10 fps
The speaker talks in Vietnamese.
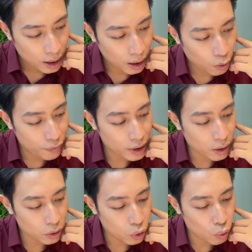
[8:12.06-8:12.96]
À, khu vực
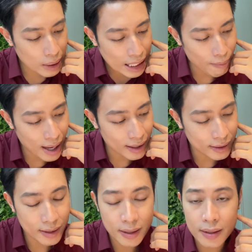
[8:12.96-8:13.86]
Kon Tum ngày mai
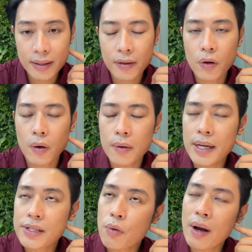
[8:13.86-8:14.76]
thì nhiệt độ cũng
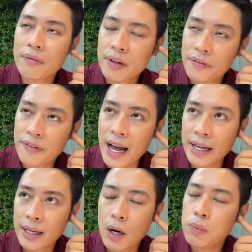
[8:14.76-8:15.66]
ở trong khoảng vừa
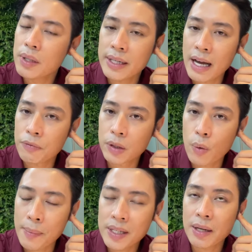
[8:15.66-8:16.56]
phải, không nơi nào vượt
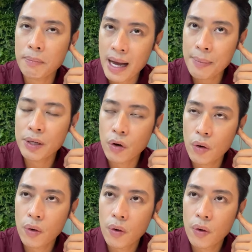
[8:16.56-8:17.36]
quá mức nhiệt ba mươi độ.